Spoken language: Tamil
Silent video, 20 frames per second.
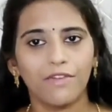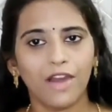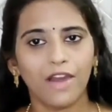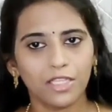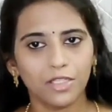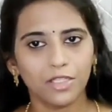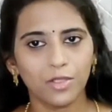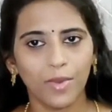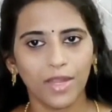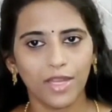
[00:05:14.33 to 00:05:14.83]

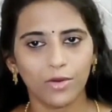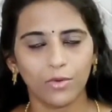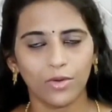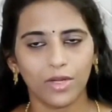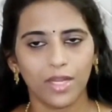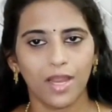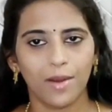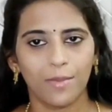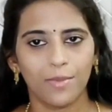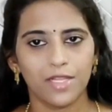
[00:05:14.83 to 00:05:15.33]
வாதுமை
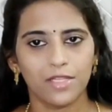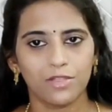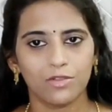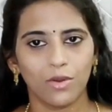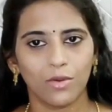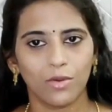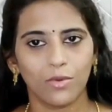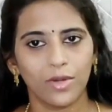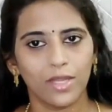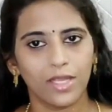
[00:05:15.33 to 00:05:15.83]
கொட்டை அப்படின்னு
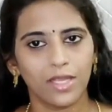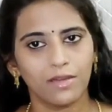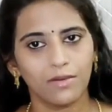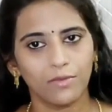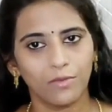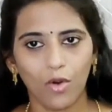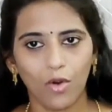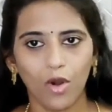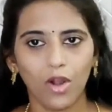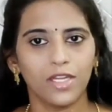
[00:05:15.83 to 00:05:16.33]
சொல்லக்கூடிய
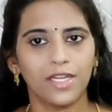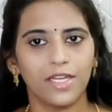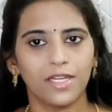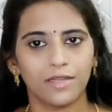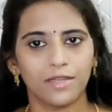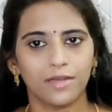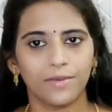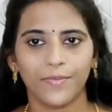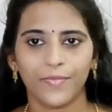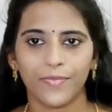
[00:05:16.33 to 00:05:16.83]

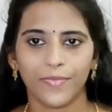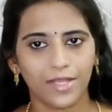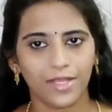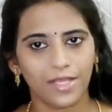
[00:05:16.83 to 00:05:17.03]
வால்நட்